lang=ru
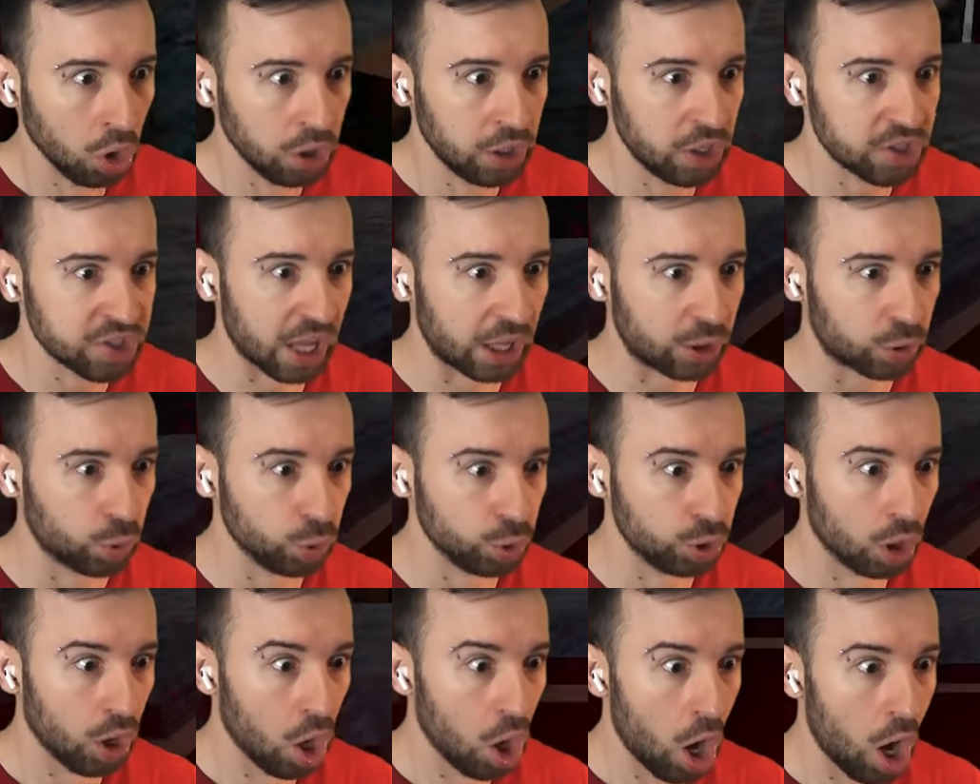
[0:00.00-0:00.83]
Я не знаю,
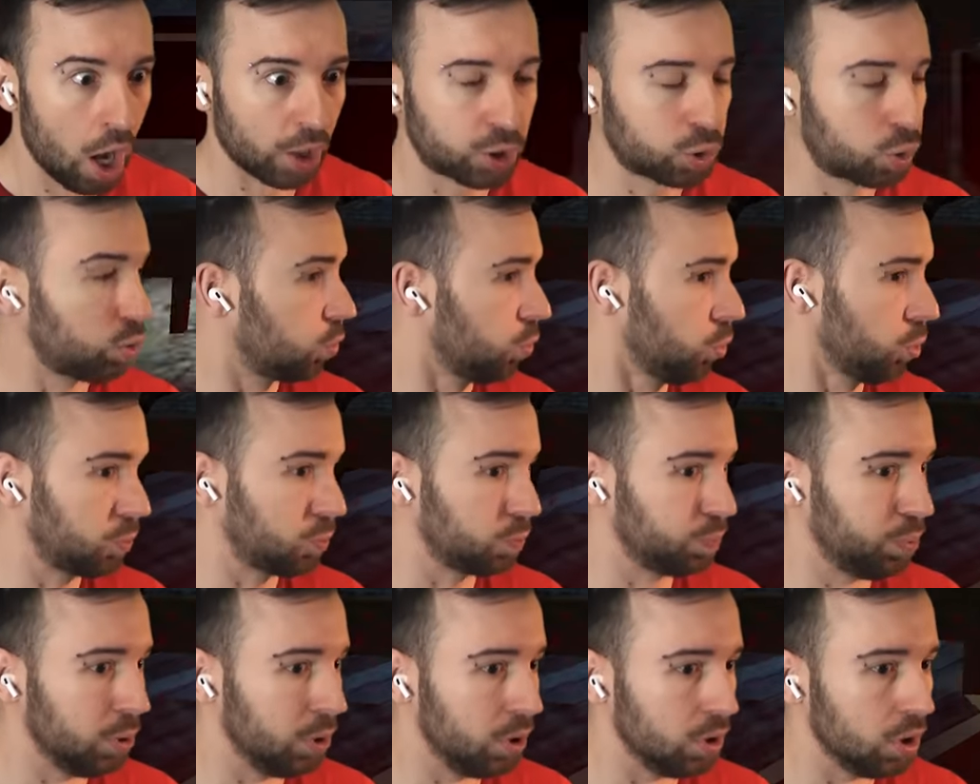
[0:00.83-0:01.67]
откуда. Откуда?
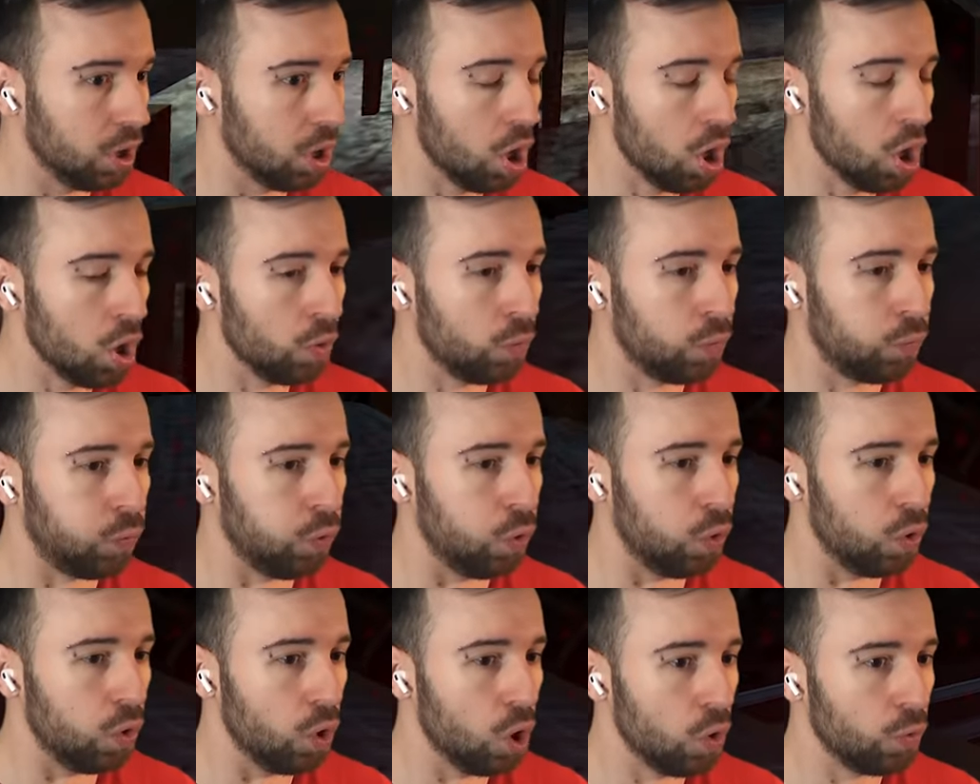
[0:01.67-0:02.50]
Блин.
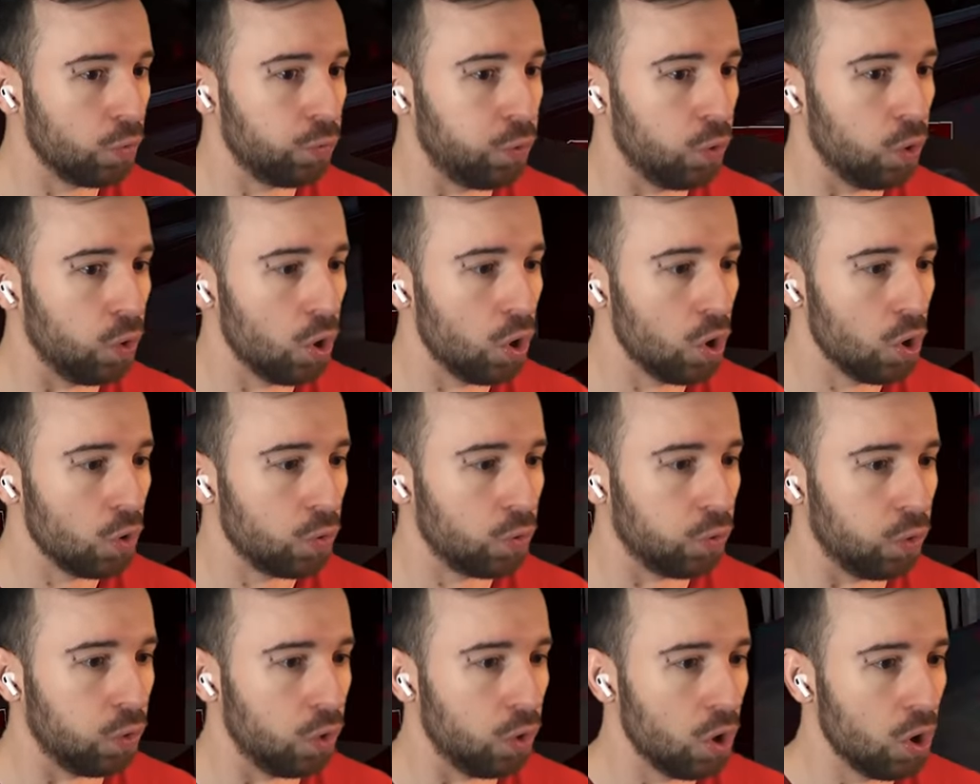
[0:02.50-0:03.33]
Фу, фу.
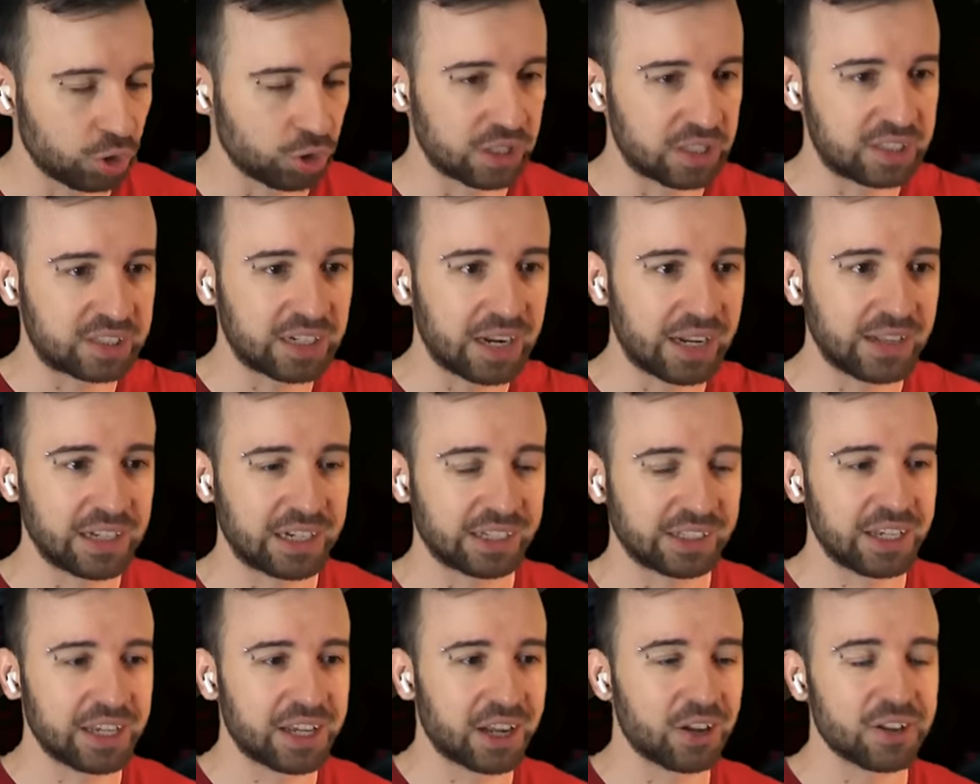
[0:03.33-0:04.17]
Что-то странно,
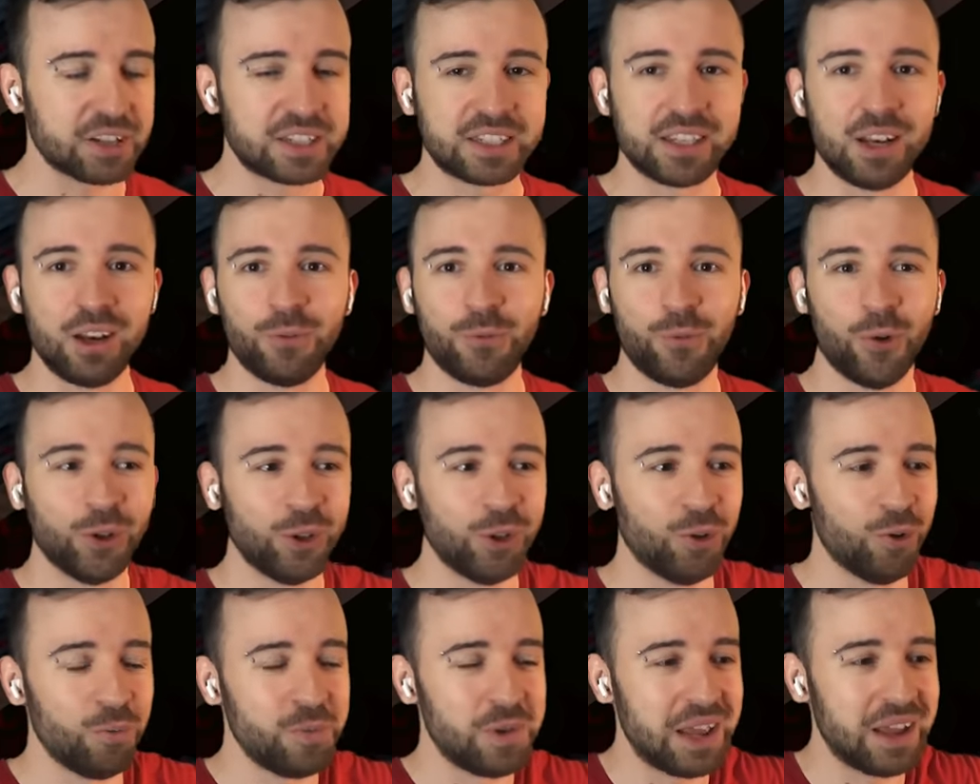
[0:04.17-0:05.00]
когда играл с
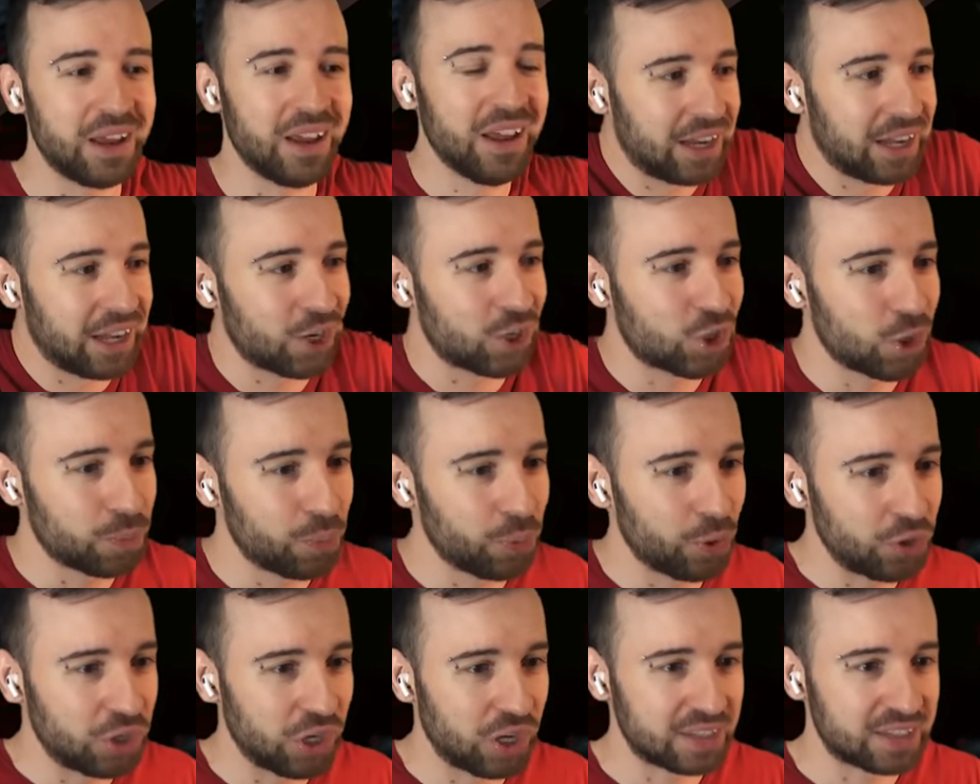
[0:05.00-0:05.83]
телефона, у меня хорошо
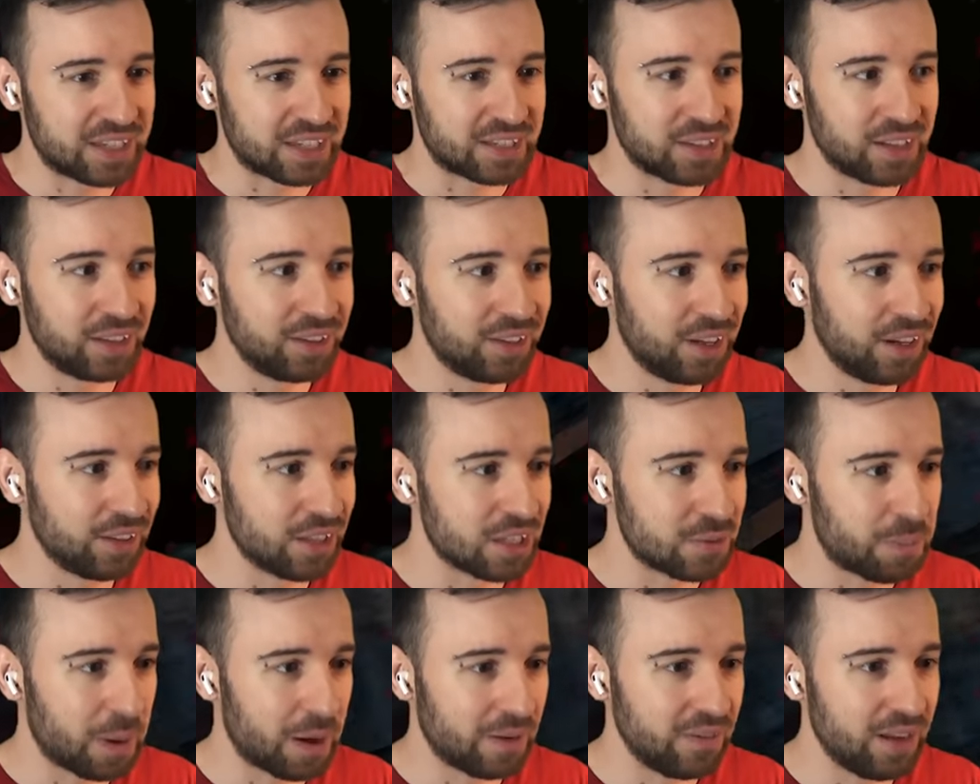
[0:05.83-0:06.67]
получалось со
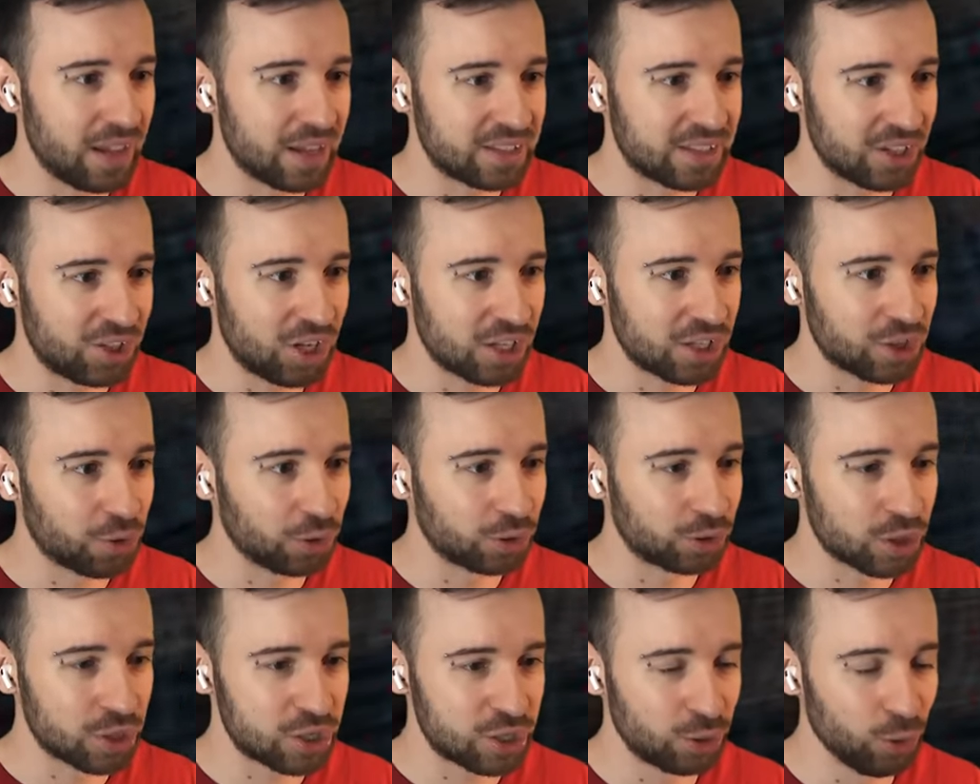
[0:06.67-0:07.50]
слендриной справляться. Сейчас
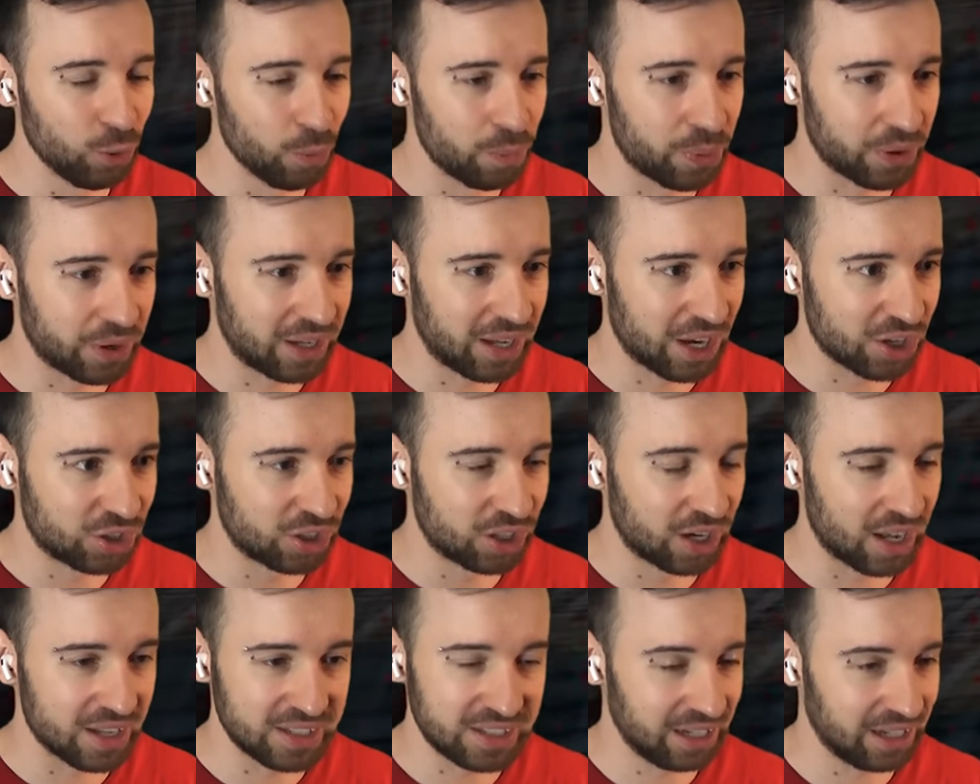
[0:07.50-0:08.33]
какой-то ступор
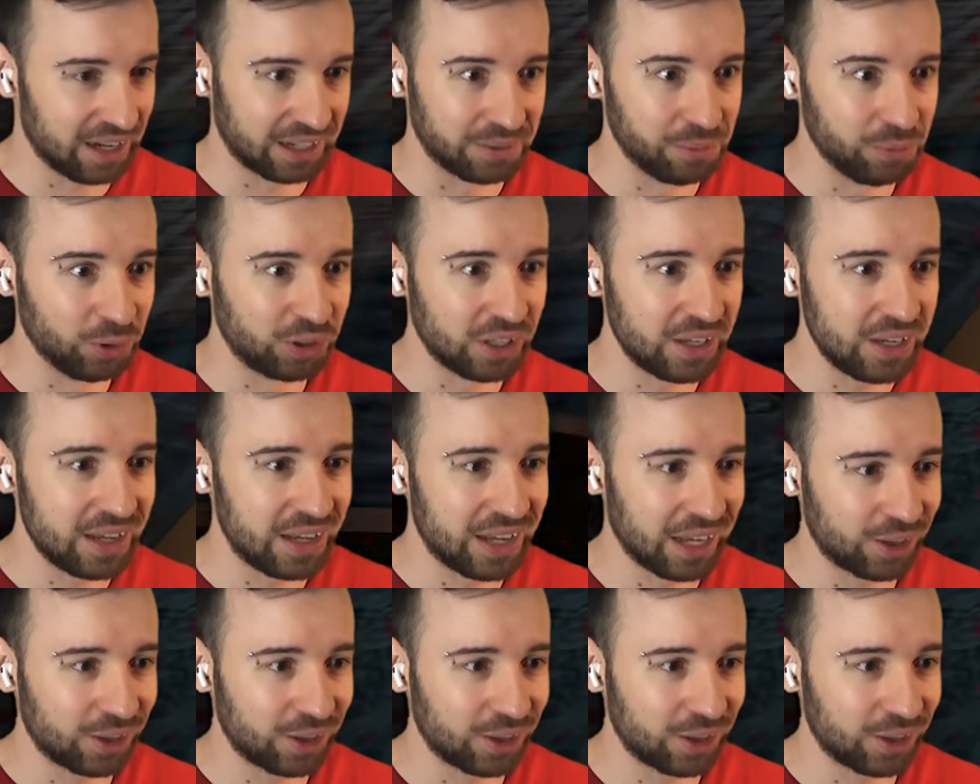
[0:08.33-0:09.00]
каждый раз. Я как будто не